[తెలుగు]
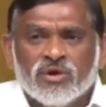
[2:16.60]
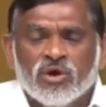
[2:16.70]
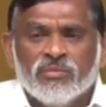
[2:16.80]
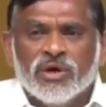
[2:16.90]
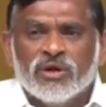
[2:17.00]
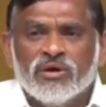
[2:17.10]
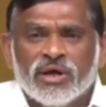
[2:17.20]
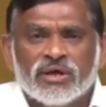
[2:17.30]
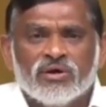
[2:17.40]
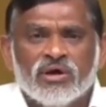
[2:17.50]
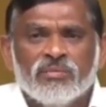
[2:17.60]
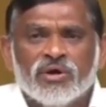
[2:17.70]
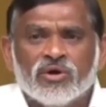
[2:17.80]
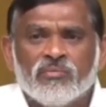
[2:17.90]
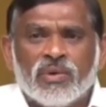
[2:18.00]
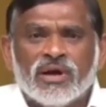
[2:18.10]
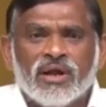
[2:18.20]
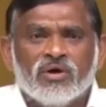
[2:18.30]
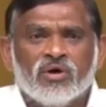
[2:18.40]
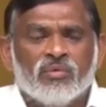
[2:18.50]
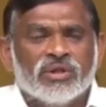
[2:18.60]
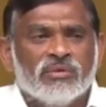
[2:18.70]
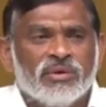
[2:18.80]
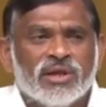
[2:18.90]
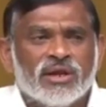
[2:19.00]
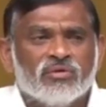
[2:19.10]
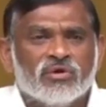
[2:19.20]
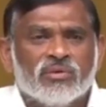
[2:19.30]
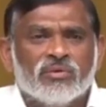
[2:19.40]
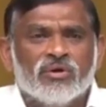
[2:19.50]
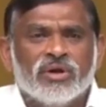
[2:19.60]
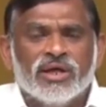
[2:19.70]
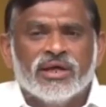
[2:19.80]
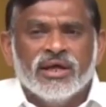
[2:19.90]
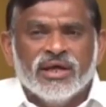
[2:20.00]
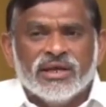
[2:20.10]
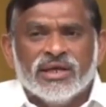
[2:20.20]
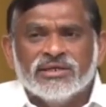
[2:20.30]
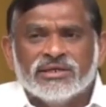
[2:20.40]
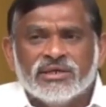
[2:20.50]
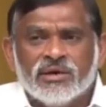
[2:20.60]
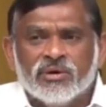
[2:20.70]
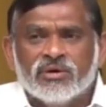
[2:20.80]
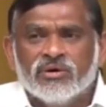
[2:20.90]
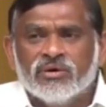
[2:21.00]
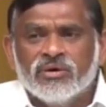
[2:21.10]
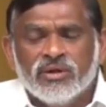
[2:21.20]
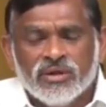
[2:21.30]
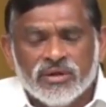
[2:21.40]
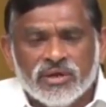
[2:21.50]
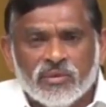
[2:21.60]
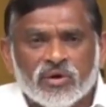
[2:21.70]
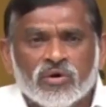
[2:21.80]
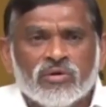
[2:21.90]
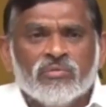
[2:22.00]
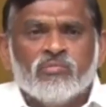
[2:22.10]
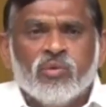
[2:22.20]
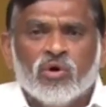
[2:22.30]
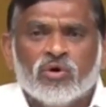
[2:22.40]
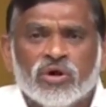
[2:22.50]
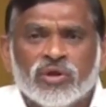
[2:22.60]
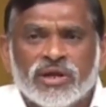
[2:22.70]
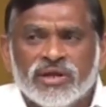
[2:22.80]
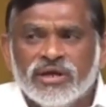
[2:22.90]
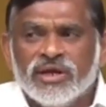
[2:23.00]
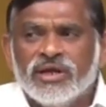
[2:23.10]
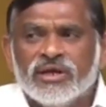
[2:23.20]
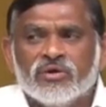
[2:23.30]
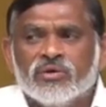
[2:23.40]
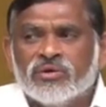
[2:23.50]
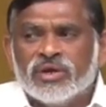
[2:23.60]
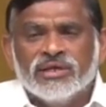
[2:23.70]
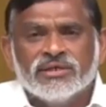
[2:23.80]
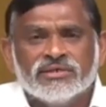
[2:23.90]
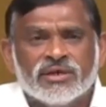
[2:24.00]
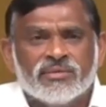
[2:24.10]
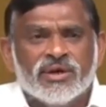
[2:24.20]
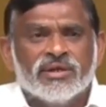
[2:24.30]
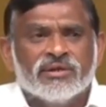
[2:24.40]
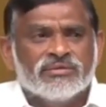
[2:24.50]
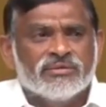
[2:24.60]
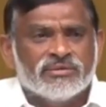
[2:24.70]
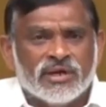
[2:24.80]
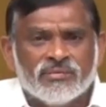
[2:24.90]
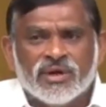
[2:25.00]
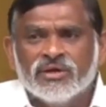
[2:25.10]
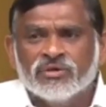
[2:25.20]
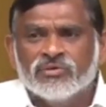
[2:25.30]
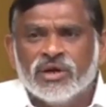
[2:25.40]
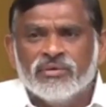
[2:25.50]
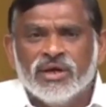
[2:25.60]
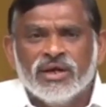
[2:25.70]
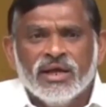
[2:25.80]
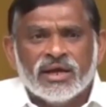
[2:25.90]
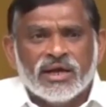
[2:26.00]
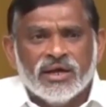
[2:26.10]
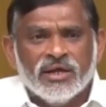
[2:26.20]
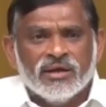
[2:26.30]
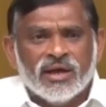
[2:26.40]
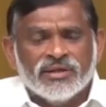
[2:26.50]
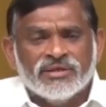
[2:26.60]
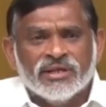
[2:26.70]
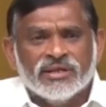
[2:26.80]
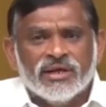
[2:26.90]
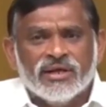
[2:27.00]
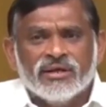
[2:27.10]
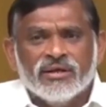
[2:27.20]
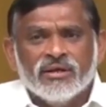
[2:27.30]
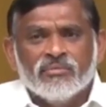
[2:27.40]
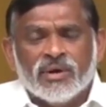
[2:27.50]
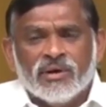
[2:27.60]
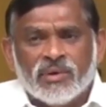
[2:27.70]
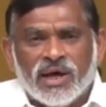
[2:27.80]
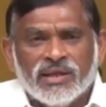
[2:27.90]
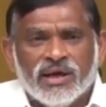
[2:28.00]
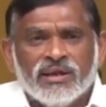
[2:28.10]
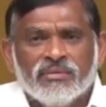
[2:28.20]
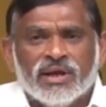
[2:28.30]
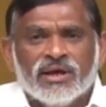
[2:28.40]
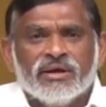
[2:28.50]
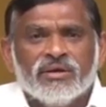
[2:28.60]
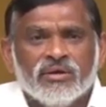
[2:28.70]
కిలోమీటరో అర కిలోమీటరు పర్లాంగో వంద మీటర్ల దూరంలో ఉండే రేషన్ షాపులకు ఎవరు పోకూడదు అని ఇంటింటికి నువ్వు రేషన్ సరఫరా సరఫరా చేస్తున్నావే కానీ అత్యంత ప్రాధాన్యమైన